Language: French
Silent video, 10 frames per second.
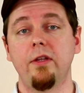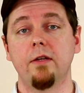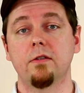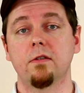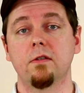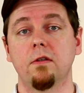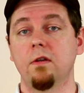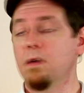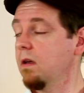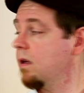Fenians. Le
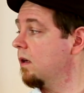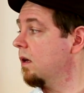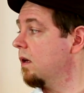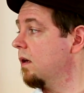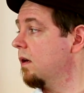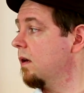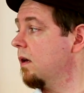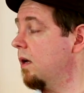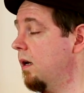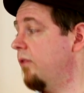poète de quoi
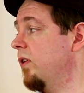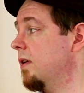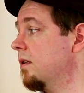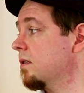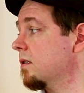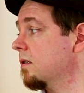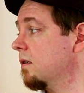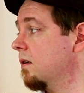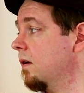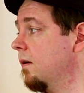Les Fenians.
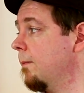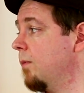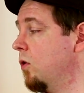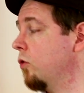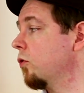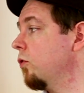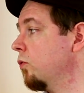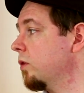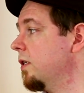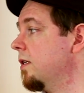L'autre
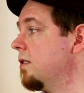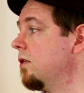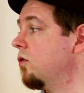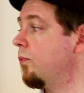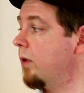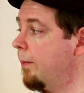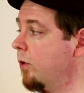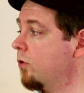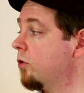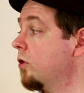nom qui désigne depuis
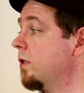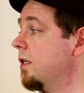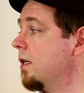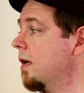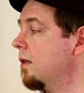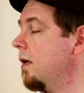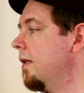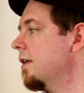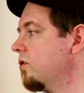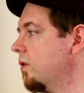l'époque de John Keegan
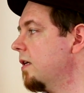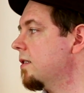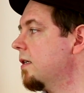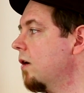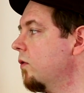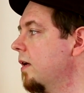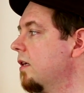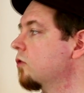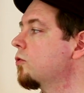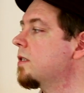les nationalistes irlandais
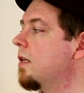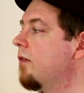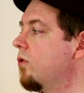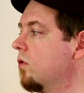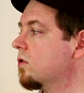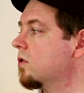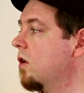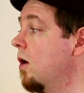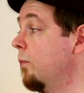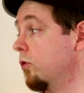qui ont choisi la violence
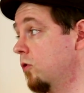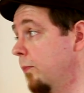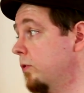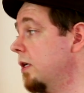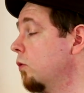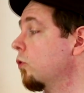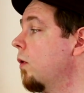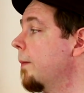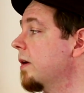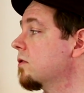pour s'opposer contre
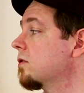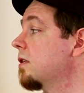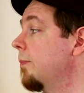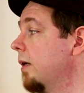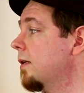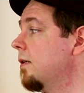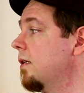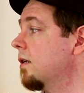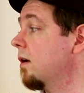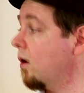la présence des
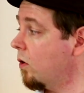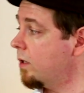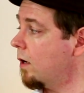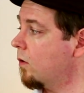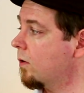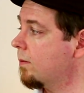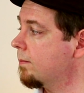Britanniques en Irlande.